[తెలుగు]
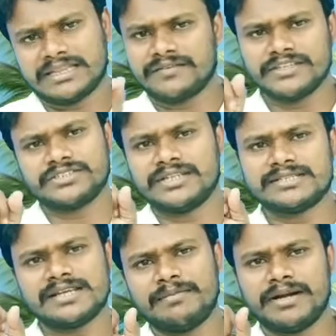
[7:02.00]
ఎంత వయసు
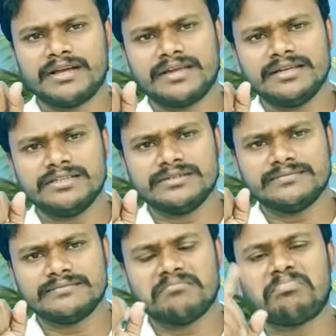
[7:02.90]
తెలుసా ఆ బిడ్డకి
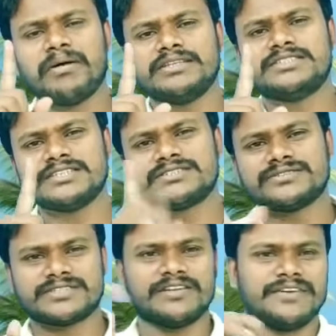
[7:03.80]
పద్దెనిమిది
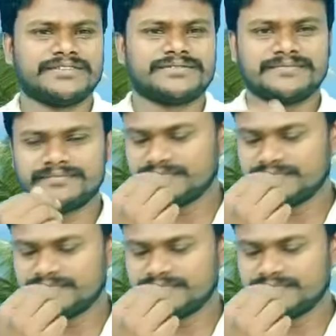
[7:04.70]
సంవత్సరాల వయసు